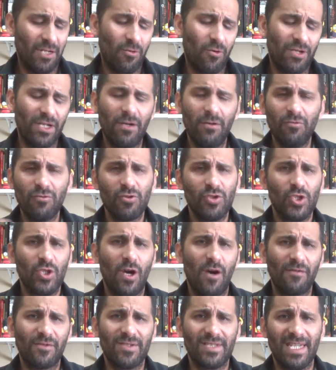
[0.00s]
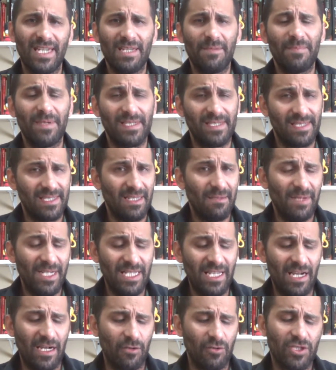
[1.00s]
qualquer um dos softwares aí para se
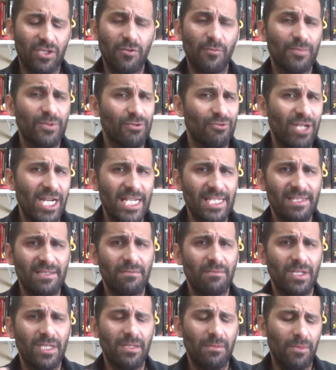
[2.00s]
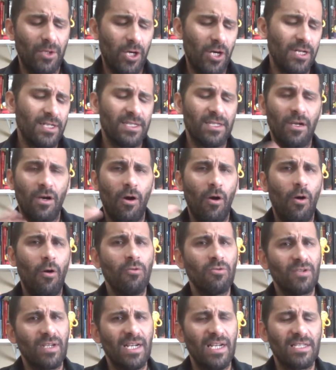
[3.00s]
trabalhar, Sculptress, Moneybox
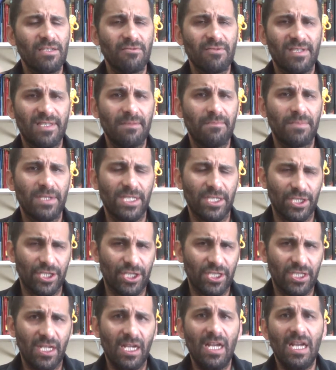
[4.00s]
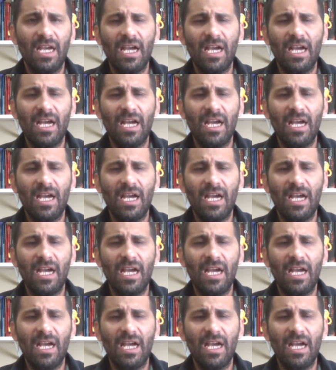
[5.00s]
ou no caso ZBrush.